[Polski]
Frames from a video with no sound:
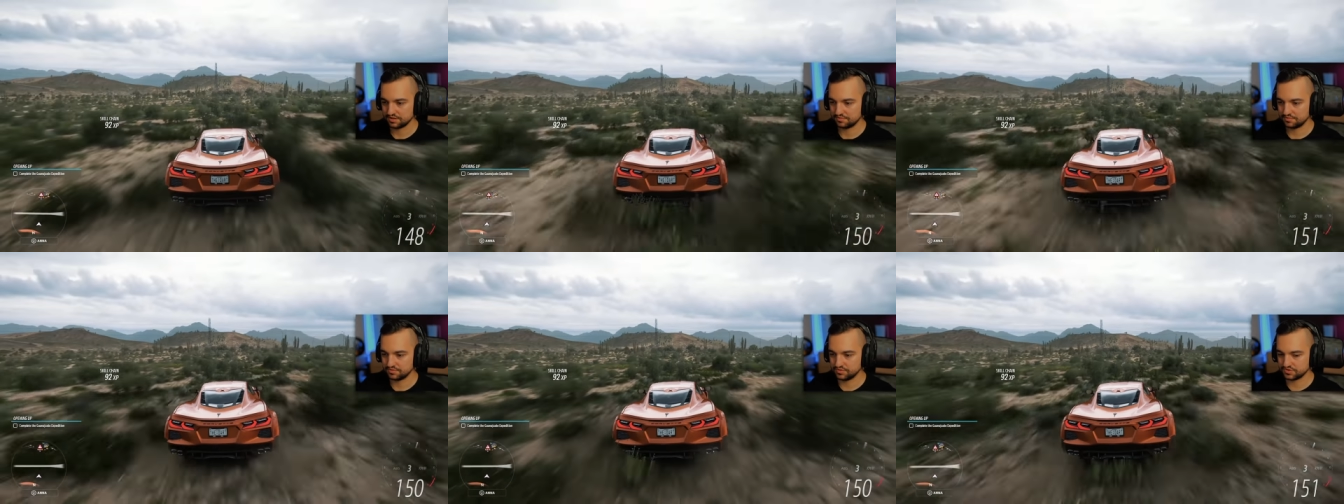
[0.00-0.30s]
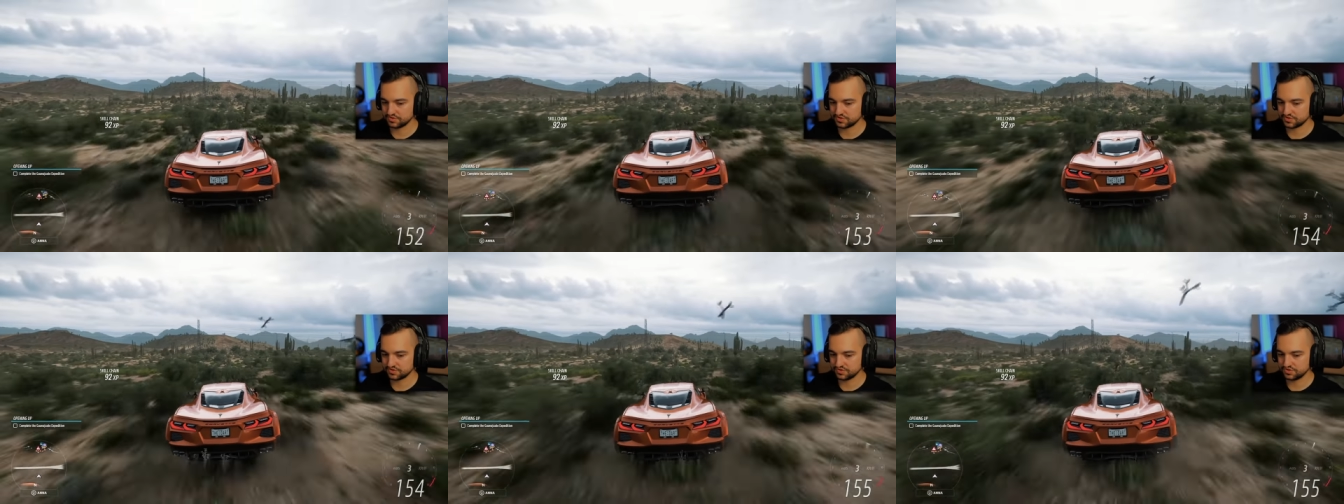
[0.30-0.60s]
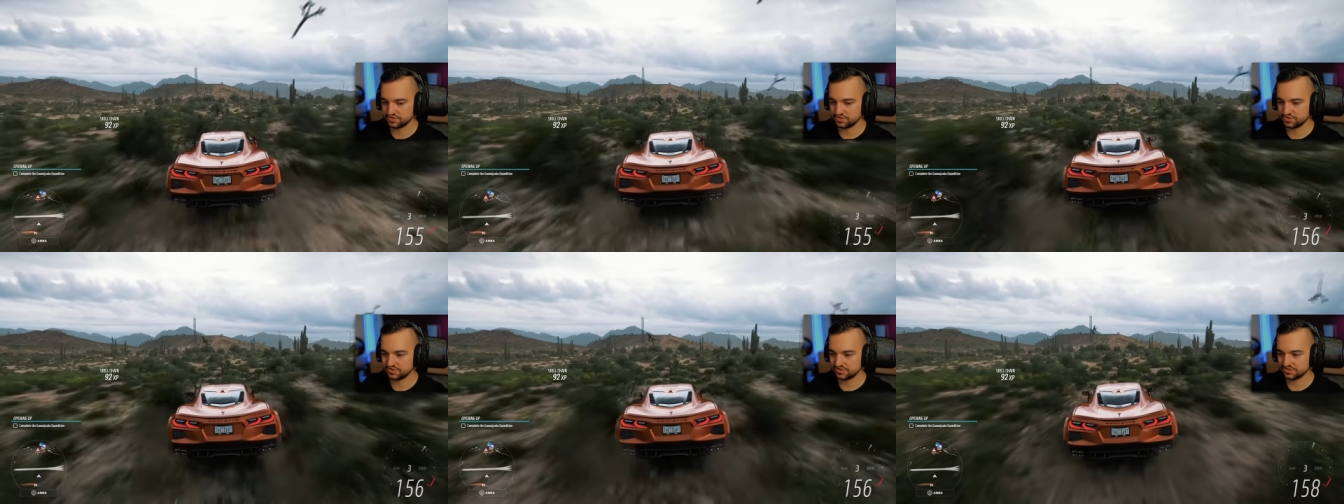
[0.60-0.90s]
mocno
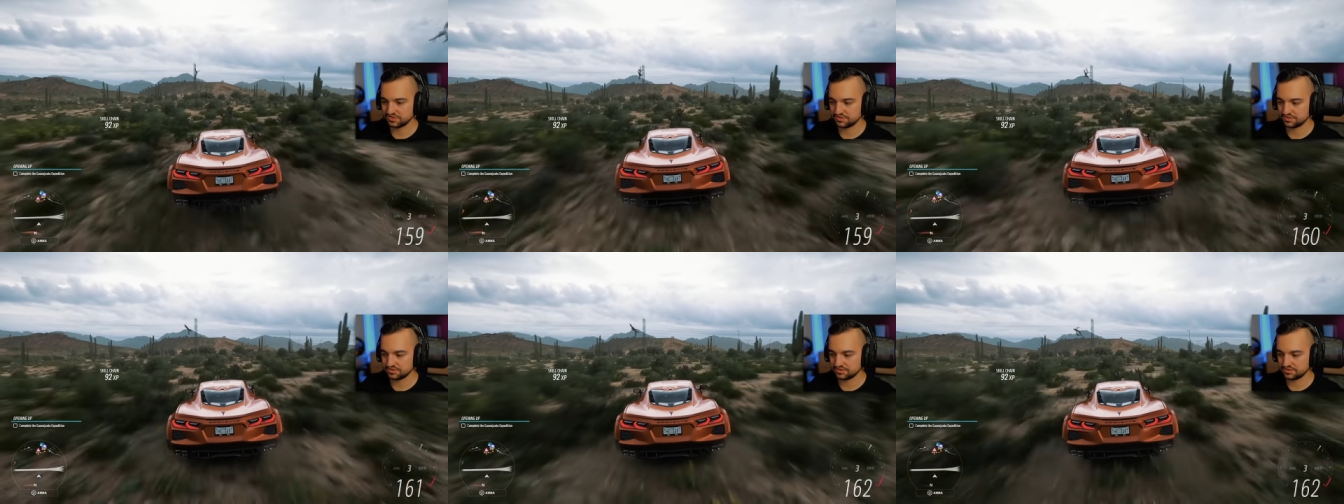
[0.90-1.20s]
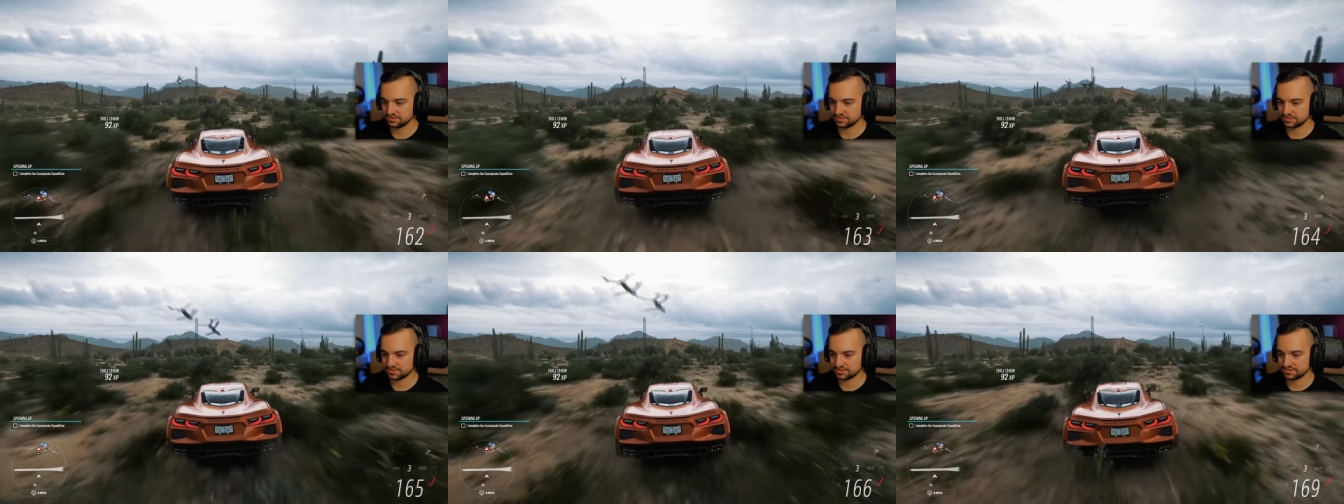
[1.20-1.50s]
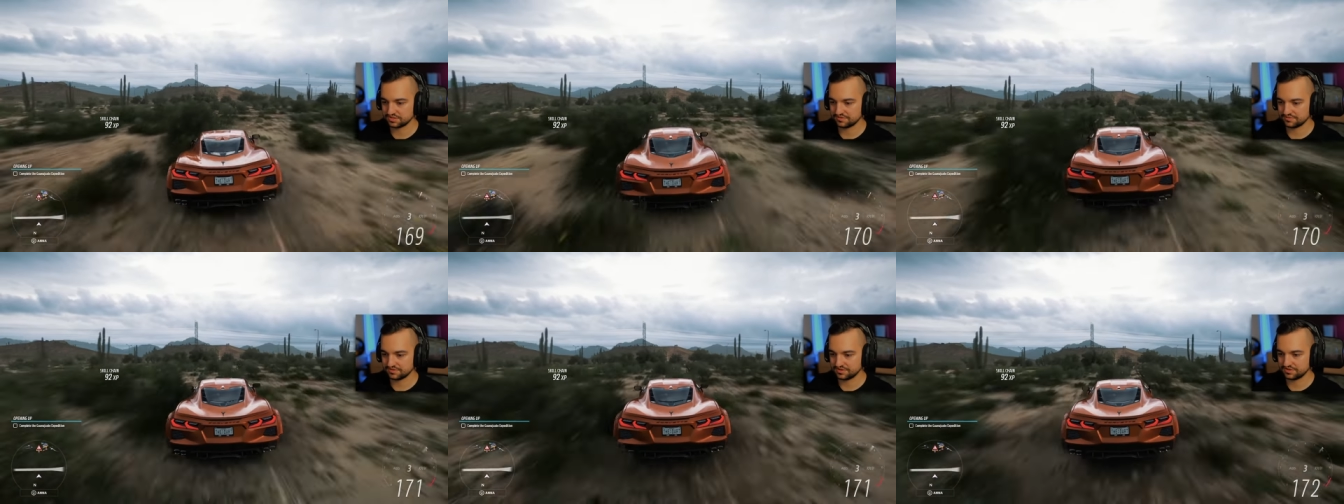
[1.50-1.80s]
cisnąć, ja
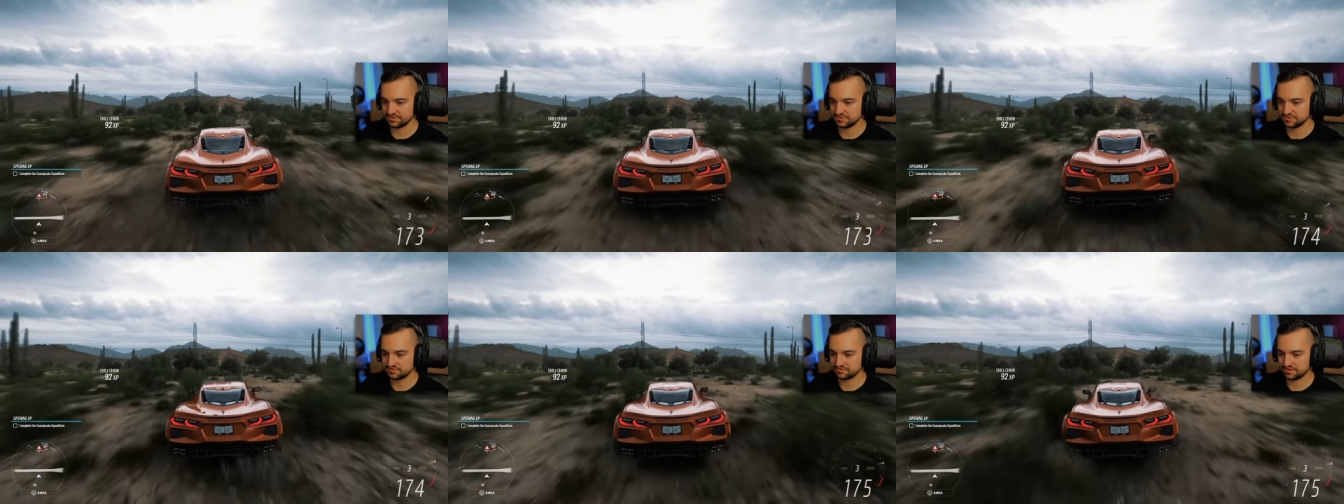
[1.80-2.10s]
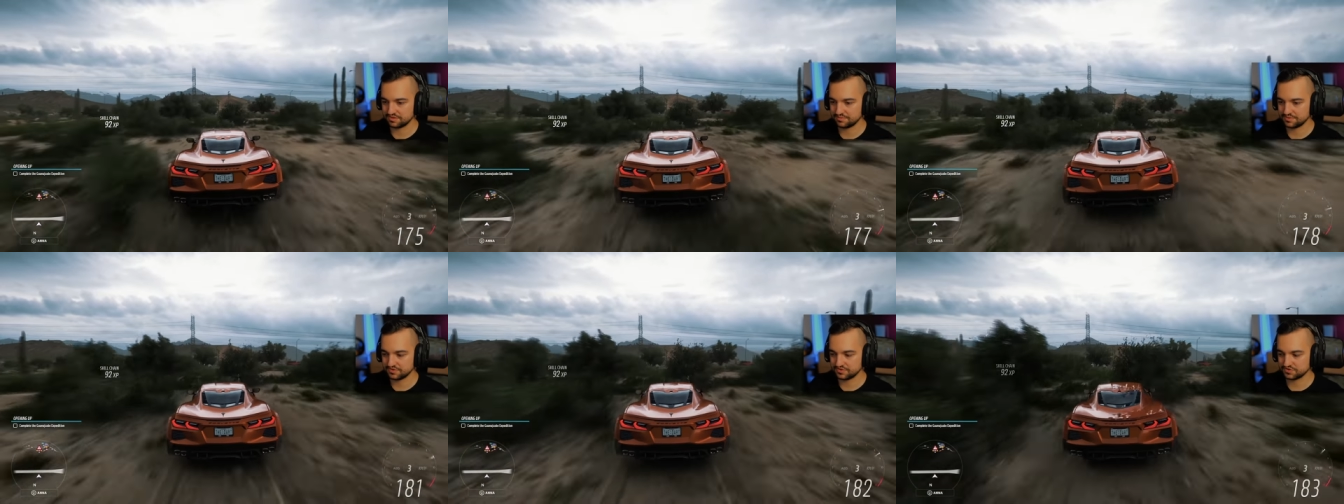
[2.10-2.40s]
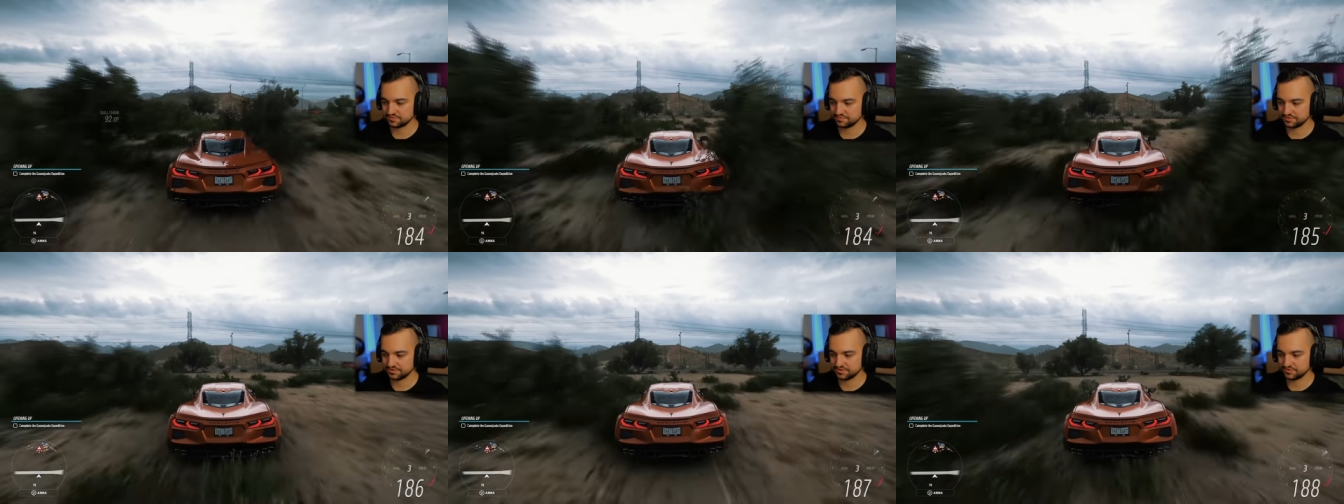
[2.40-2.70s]
się nawet taki słaby
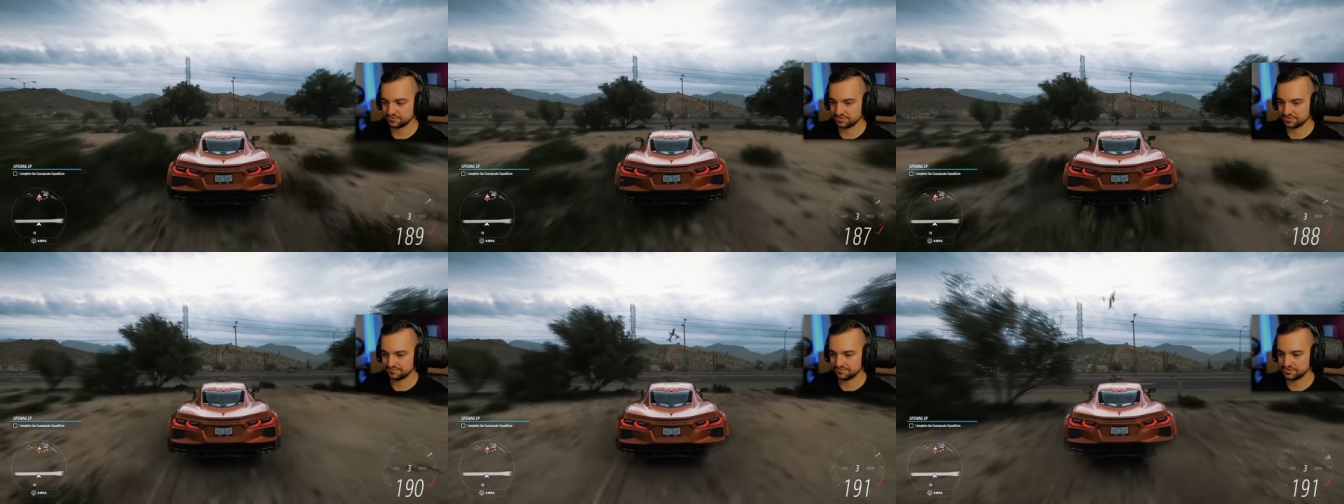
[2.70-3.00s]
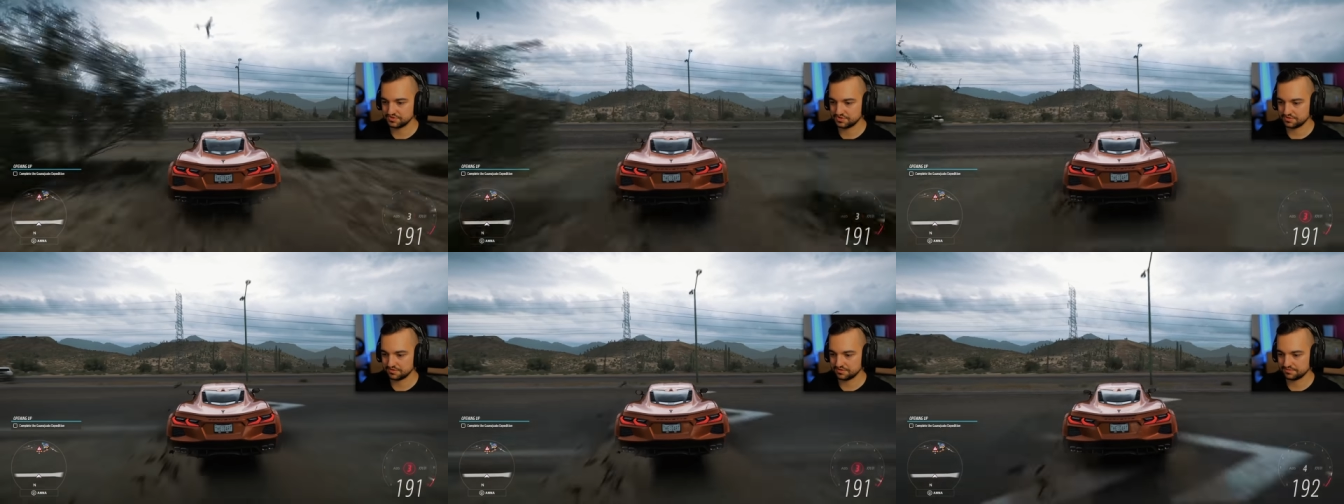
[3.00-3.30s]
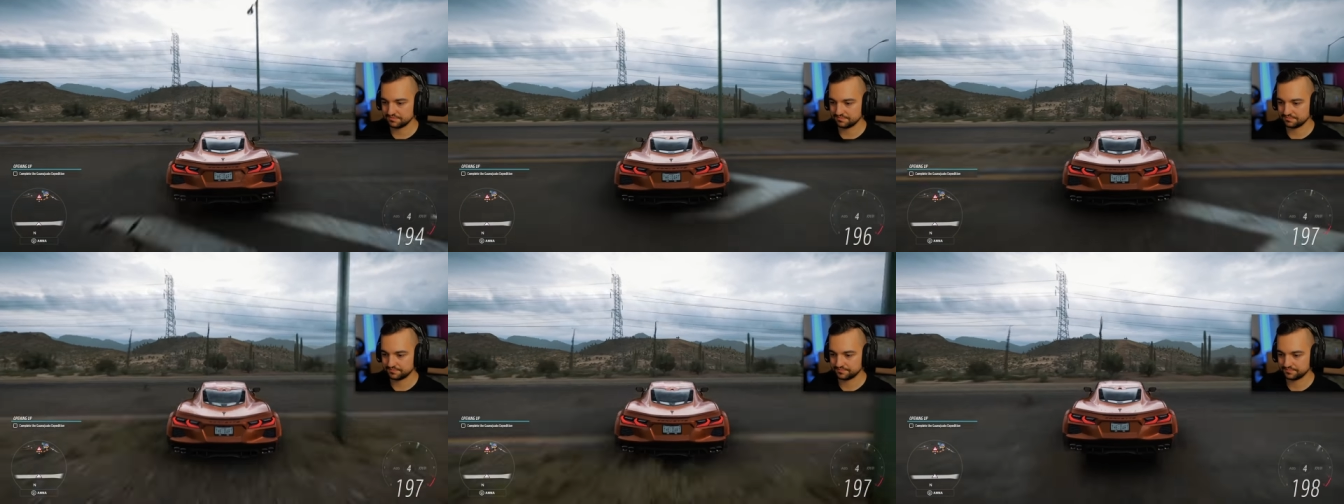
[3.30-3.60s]
rozpęd tutaj
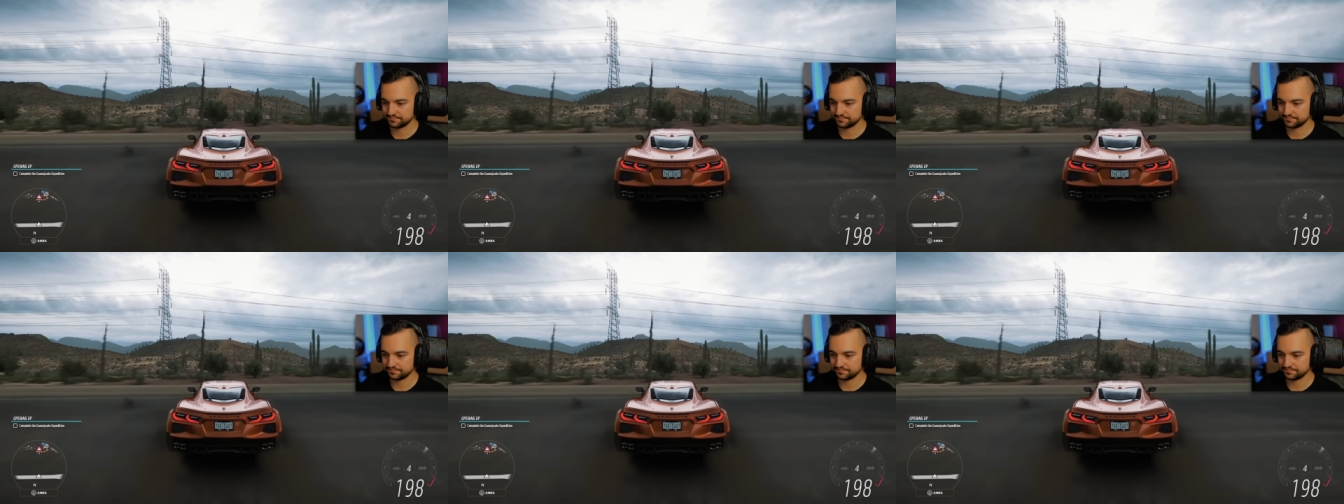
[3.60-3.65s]
wziąłem.